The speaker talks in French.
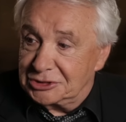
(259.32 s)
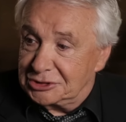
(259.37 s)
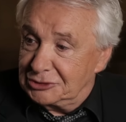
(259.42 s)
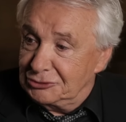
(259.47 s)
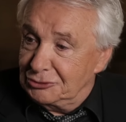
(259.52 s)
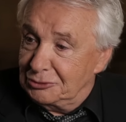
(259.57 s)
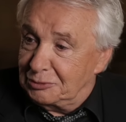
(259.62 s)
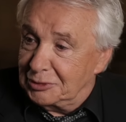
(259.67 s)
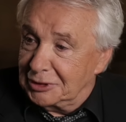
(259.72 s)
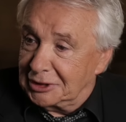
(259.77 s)
ici,
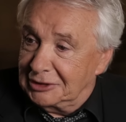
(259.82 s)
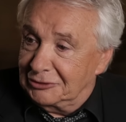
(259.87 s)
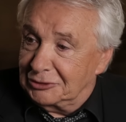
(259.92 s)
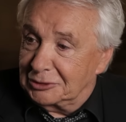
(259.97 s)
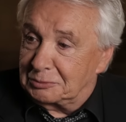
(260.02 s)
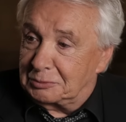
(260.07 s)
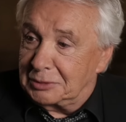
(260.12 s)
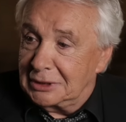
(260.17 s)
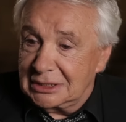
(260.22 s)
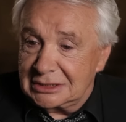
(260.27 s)
vous paierez
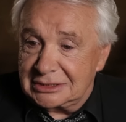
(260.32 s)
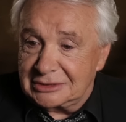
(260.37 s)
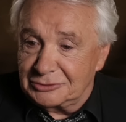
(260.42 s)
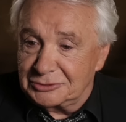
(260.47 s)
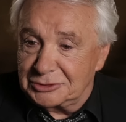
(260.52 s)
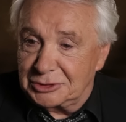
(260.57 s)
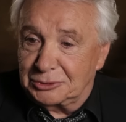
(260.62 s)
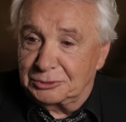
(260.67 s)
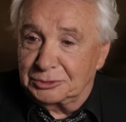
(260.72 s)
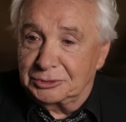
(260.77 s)
votre place et
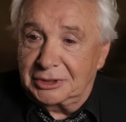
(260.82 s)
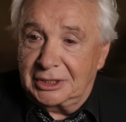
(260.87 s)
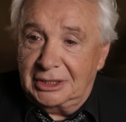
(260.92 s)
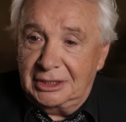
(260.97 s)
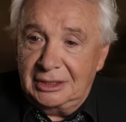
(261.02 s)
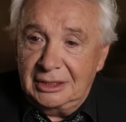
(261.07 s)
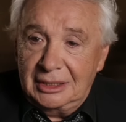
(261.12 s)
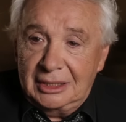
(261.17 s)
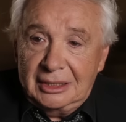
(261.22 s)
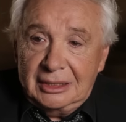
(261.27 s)
vous
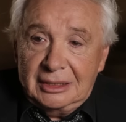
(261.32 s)
écouterez.